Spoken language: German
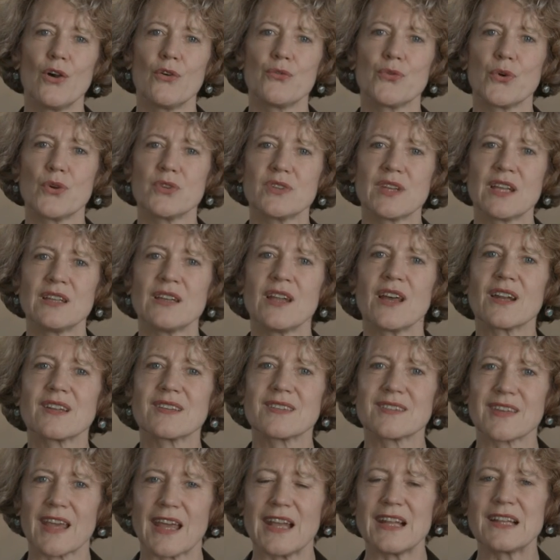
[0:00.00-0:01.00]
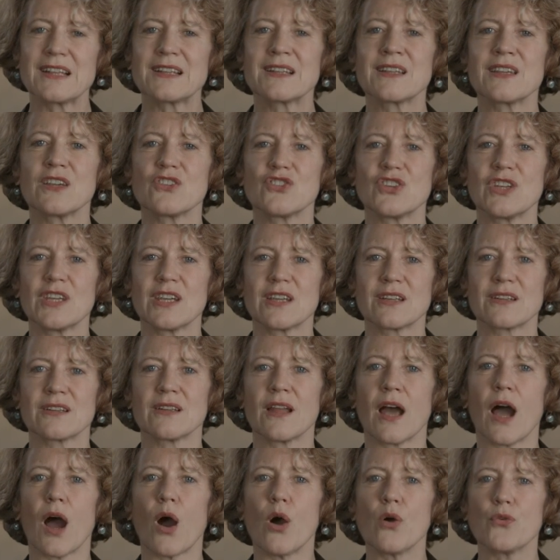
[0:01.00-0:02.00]
von den erzählten
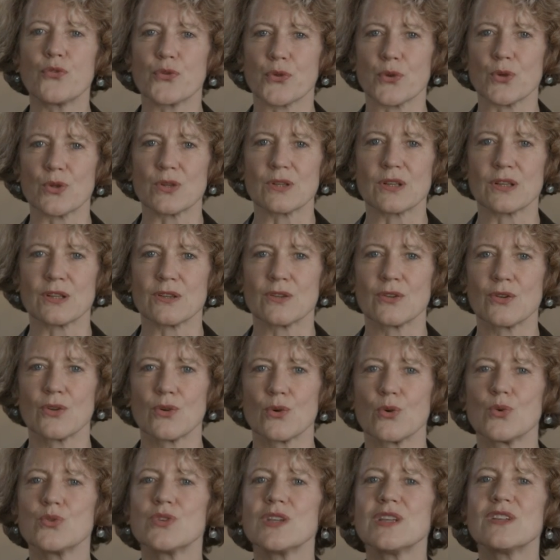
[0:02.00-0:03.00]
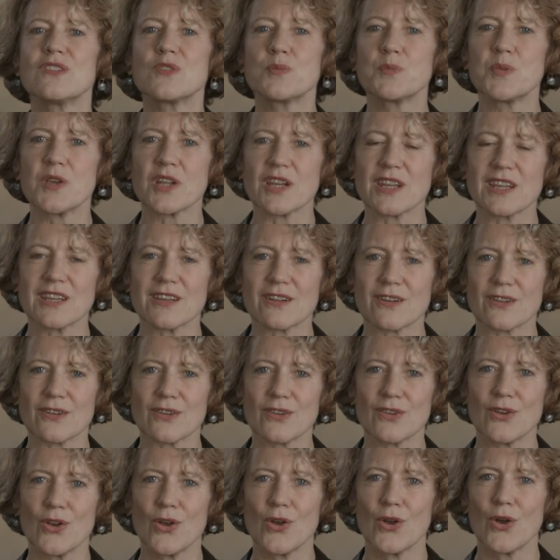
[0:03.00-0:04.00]
Geschichten aufrütteln und inspirieren